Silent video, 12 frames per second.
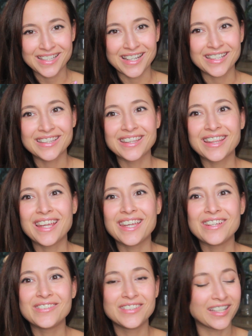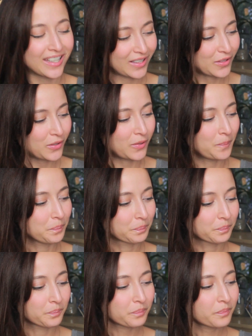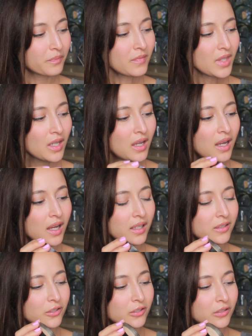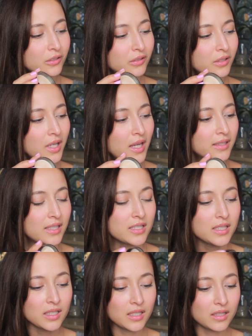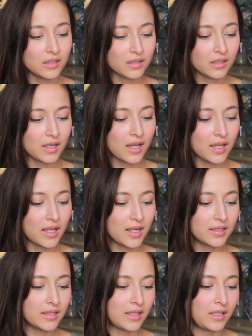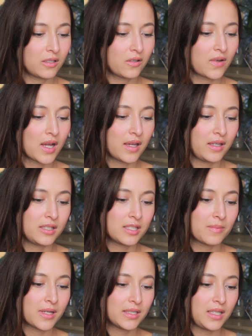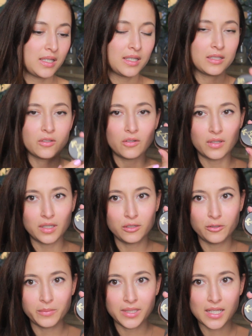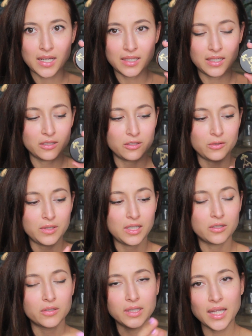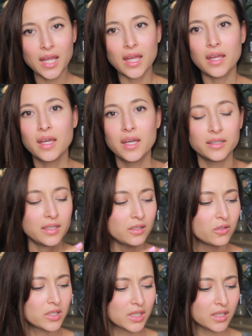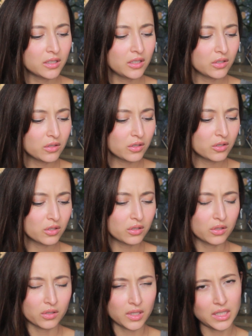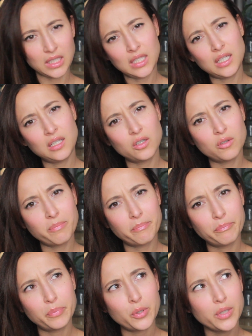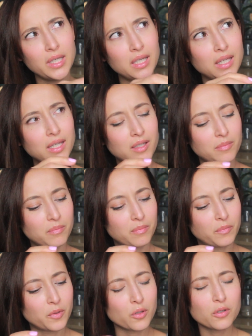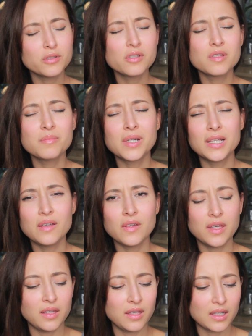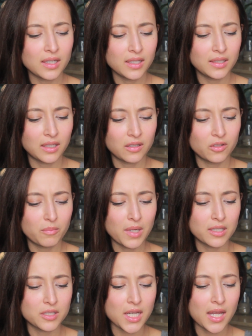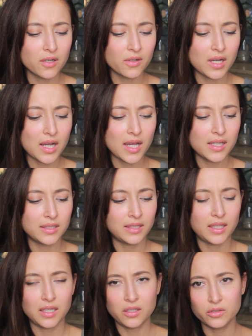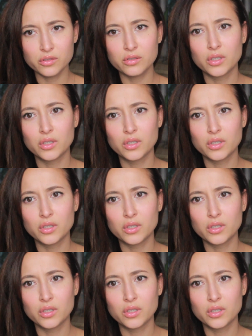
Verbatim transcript: 使っているんだけどあの私が選んだ色は一番人気のイルミナリーっていう色ででどっちかっていうとちょっと黄色っぽいブロンズまではいかないんだけどまあ茶色が入っている